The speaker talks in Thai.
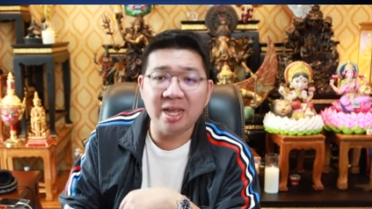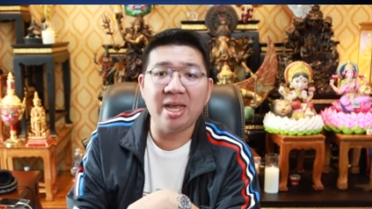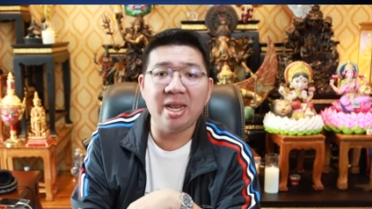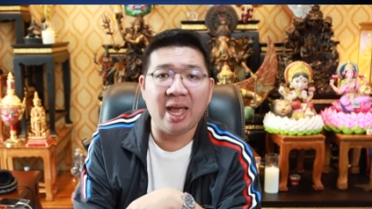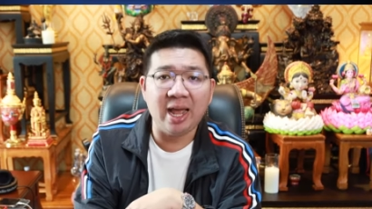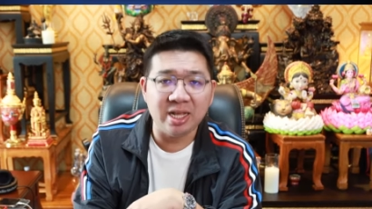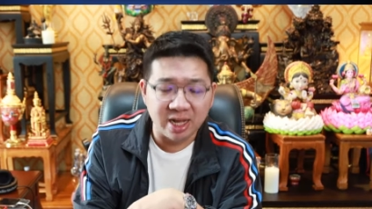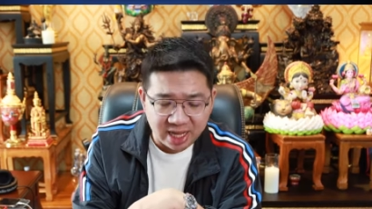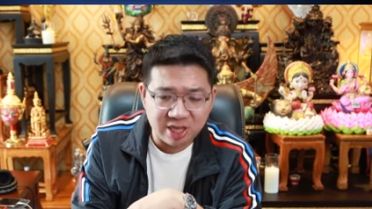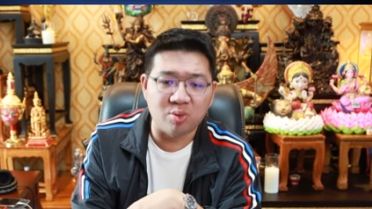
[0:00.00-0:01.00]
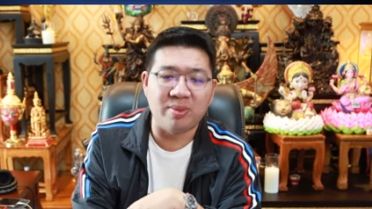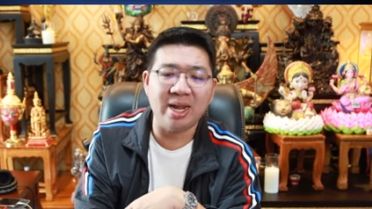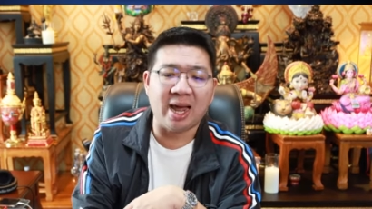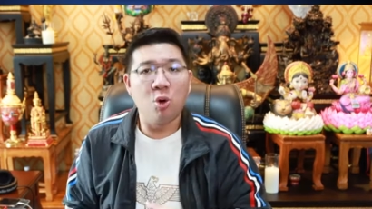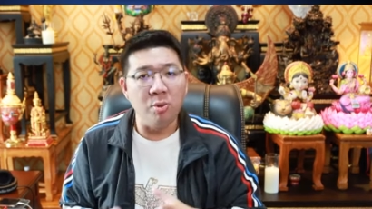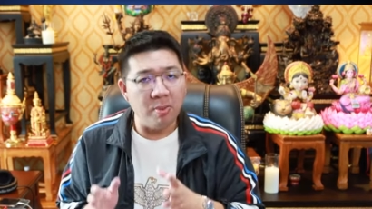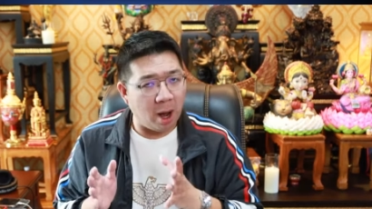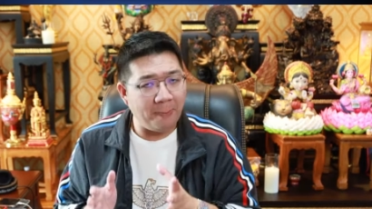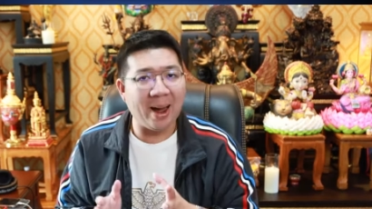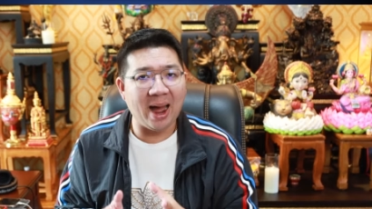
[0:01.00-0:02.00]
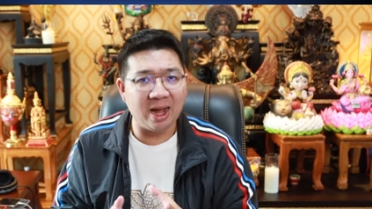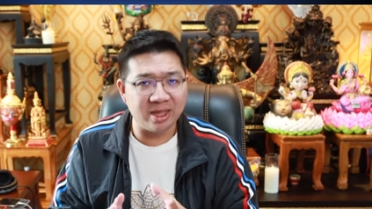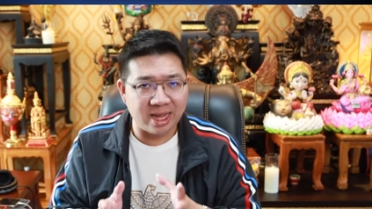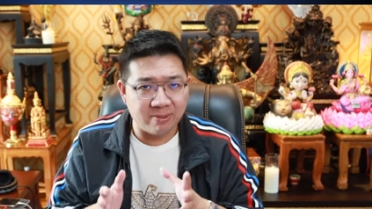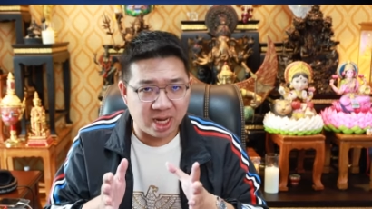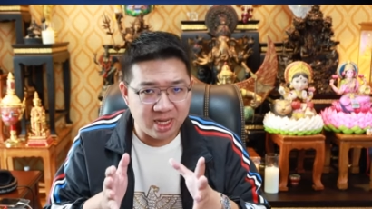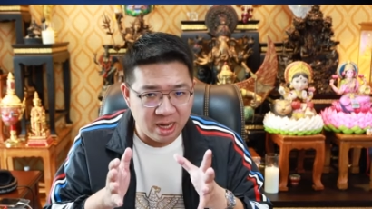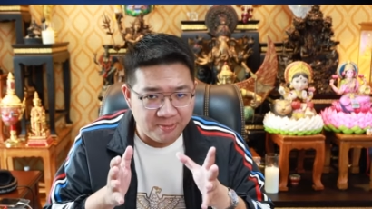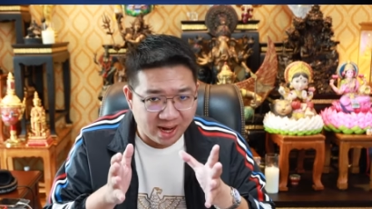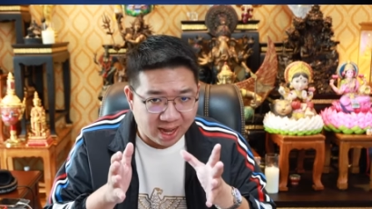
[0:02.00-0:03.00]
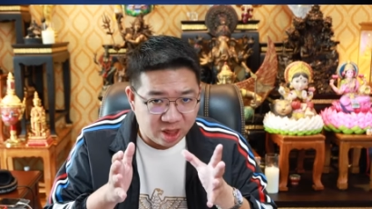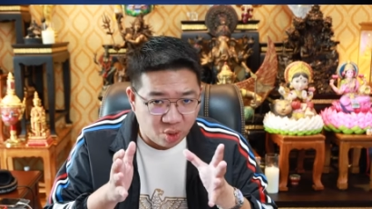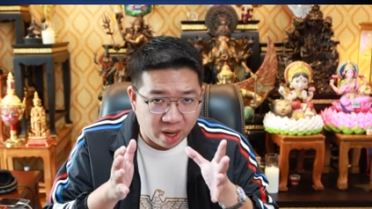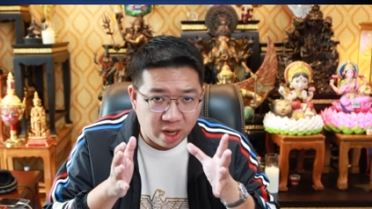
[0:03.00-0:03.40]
ดีเนี่ยให้ถึงที่สุดเหมือนกัน คุณหมอปาก็เตรียมจะยื่นประกันตัว